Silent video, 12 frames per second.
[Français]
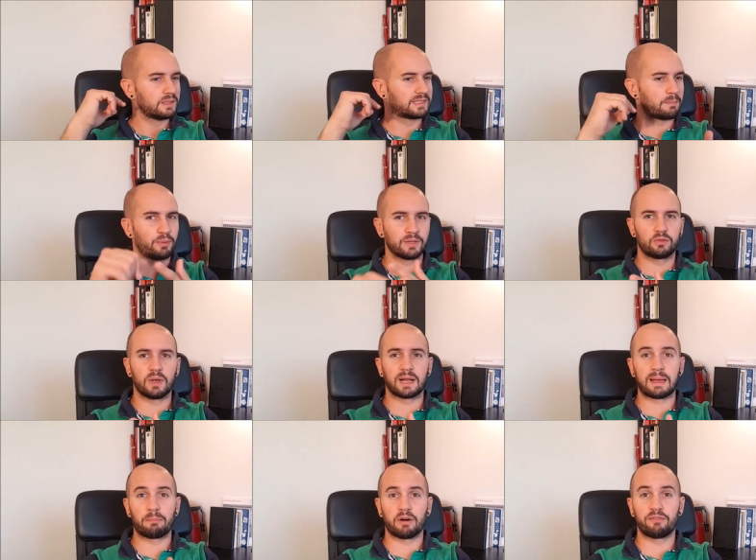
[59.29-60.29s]
Ça peut être de la
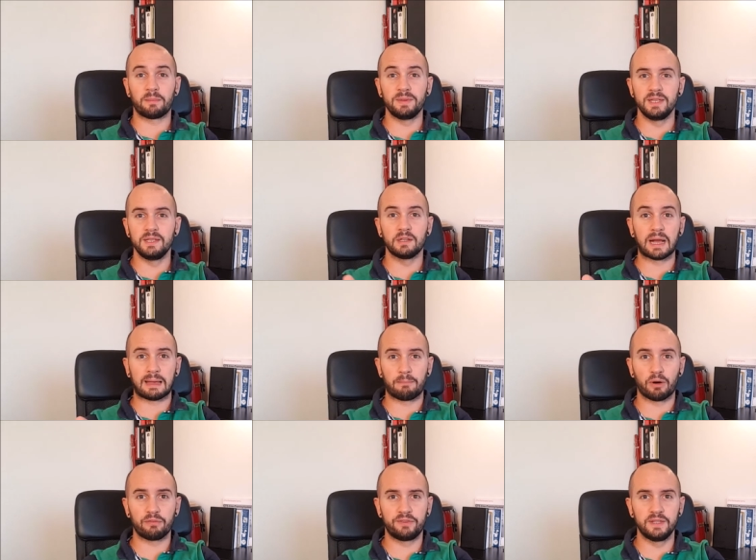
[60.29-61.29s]
capora family, de la
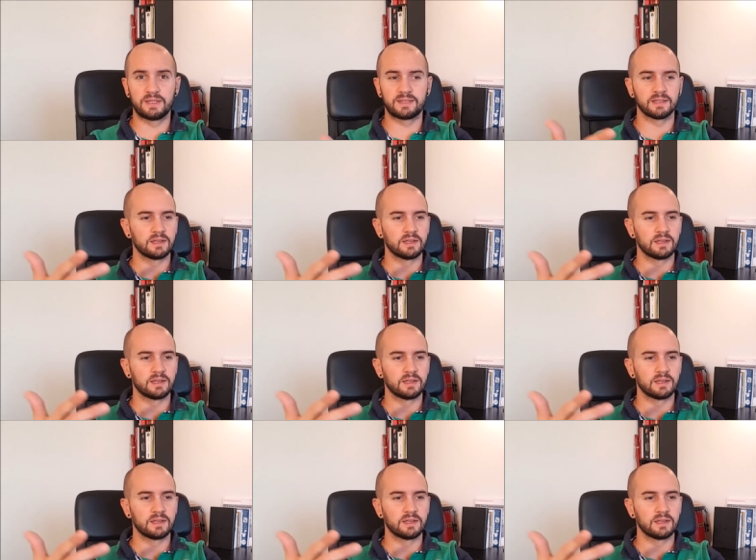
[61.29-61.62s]
capora fit,